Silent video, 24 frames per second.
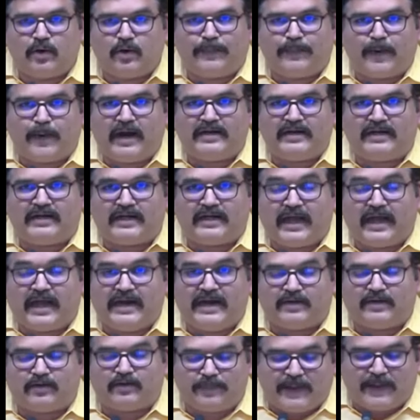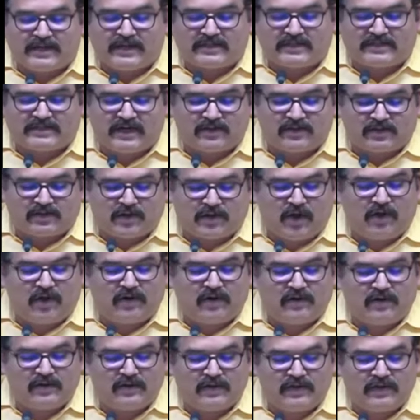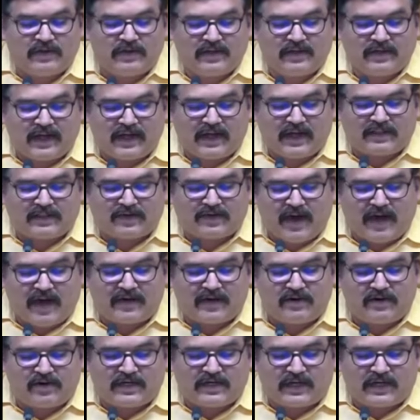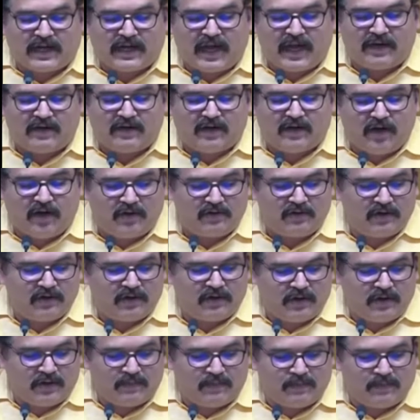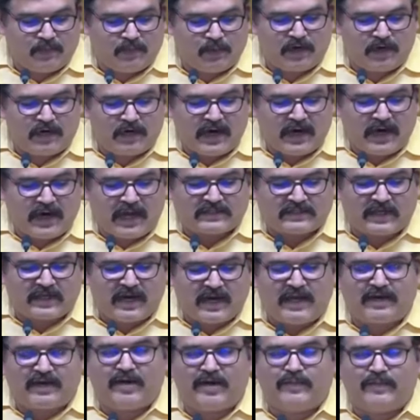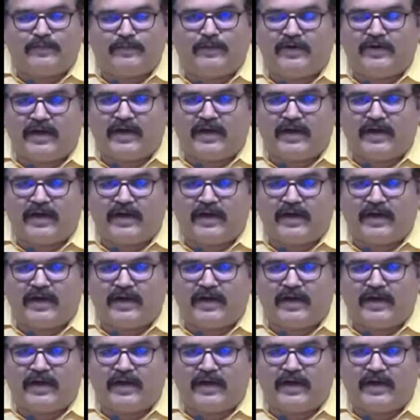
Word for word: గత వారం రోజుల కాలంలో మూడు లక్షల ఇరవై మూడు వేల కేసులు నమోదైతే